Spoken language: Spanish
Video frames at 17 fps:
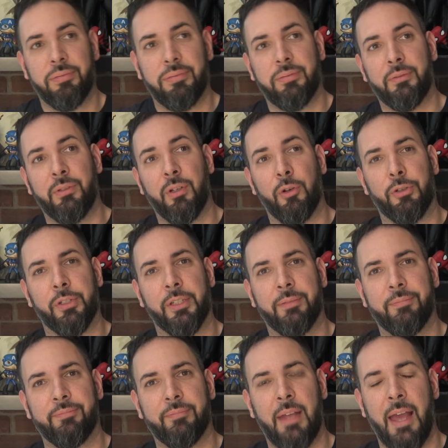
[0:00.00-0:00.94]
no lo sé.
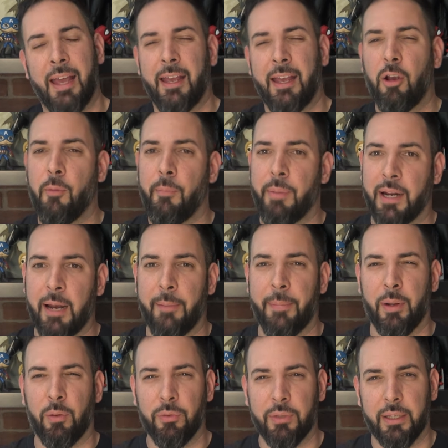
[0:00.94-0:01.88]
Es que es complicada la
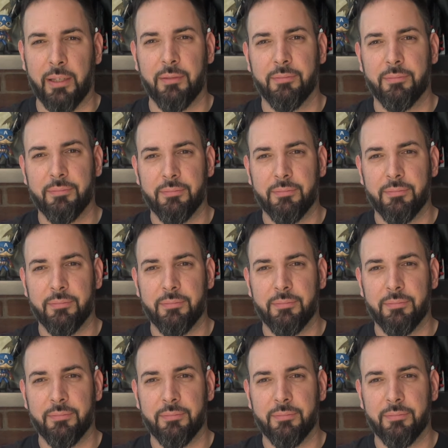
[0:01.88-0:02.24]
pregunta, ¿eh?